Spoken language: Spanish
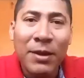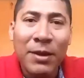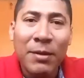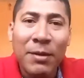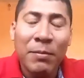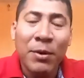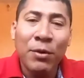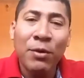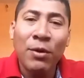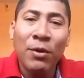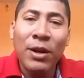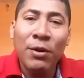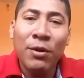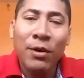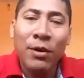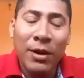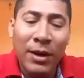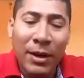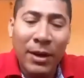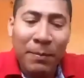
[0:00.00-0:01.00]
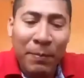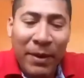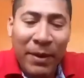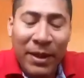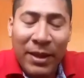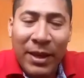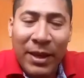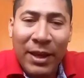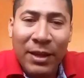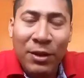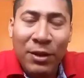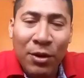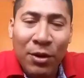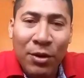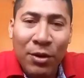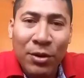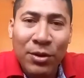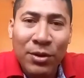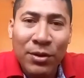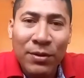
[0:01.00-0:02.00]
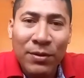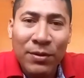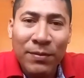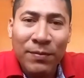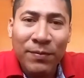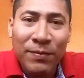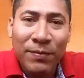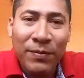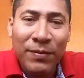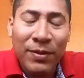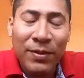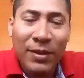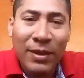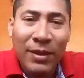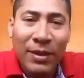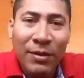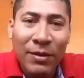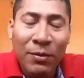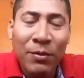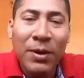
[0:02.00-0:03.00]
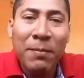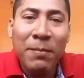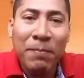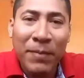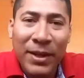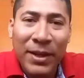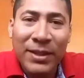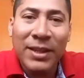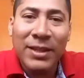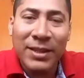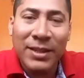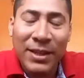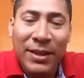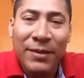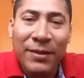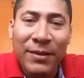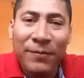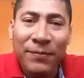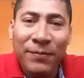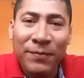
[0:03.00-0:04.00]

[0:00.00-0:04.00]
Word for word: Pero yo le, pedí a Dios una empresa así.